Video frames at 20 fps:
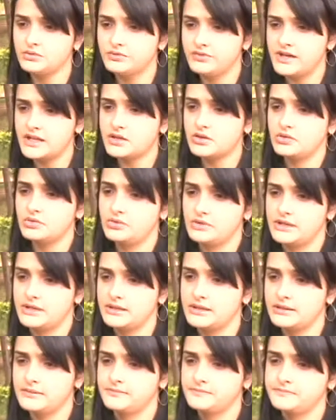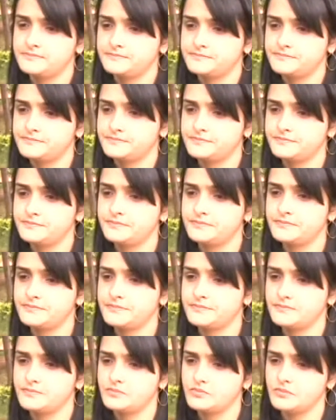do vetor, né?
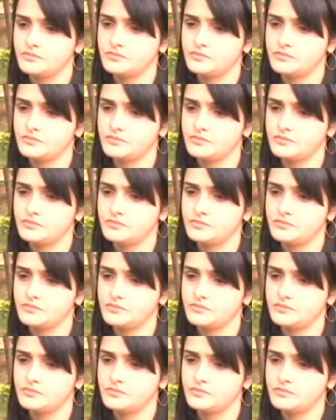Quantos